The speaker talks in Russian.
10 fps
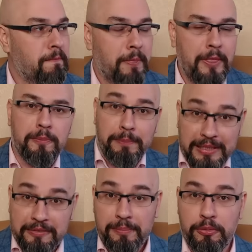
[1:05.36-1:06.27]
ну,
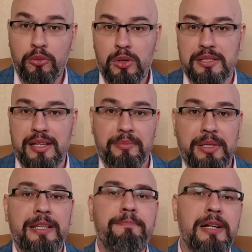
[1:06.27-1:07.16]
под вопросом.
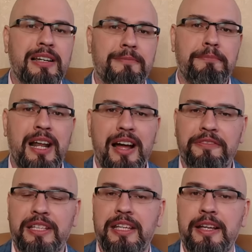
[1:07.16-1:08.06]
И были
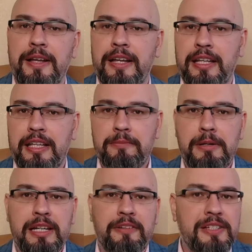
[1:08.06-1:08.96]
правки, и
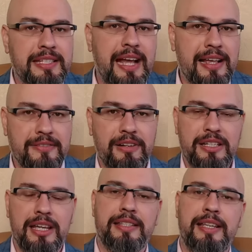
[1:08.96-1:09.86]
были
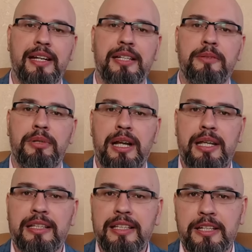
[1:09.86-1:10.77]
высказывания тех либо
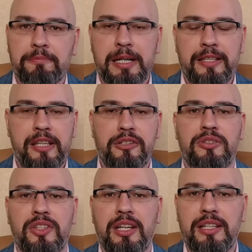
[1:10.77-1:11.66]
иных
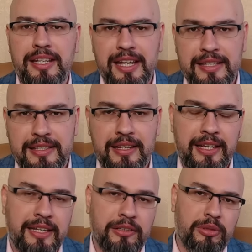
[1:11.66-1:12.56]
политических
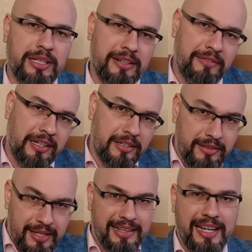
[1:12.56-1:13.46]
деятелей, которые говорили,
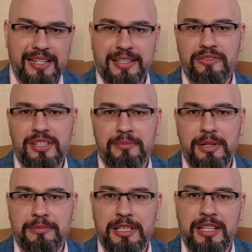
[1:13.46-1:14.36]
надо этим всем
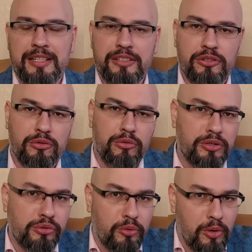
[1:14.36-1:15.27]
отменить
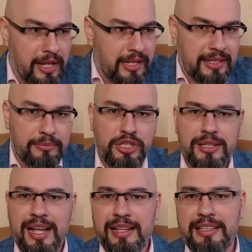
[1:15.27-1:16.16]
отсрочку, там
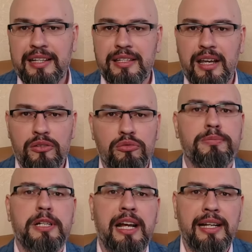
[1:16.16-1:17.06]
жена третья
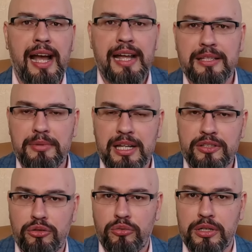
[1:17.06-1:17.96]
группы, какая тебе
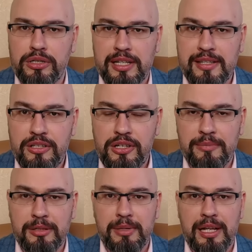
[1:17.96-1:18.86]
отсрочка, зачем
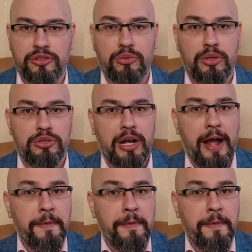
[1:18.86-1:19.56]
тебе отсрочка?